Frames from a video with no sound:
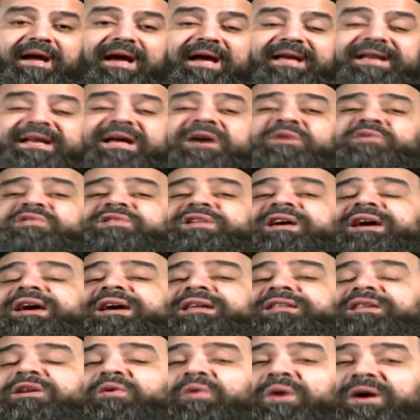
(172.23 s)
انه
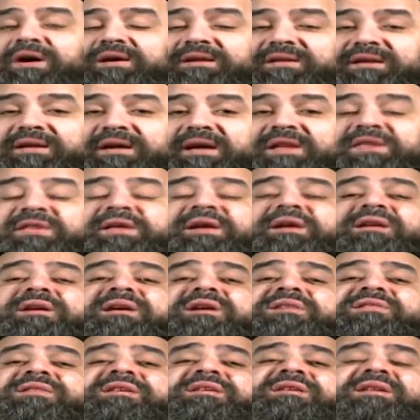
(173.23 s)
سياتي وقت
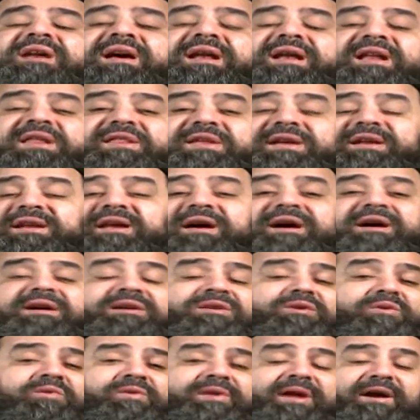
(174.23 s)
يظن الذين
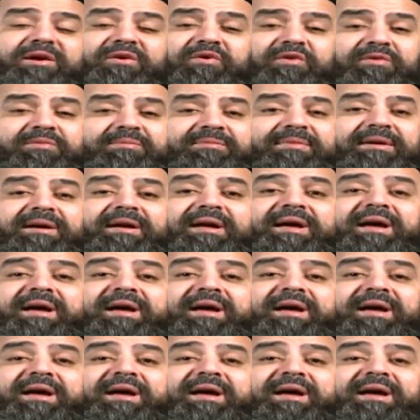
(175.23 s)
يقتلونكم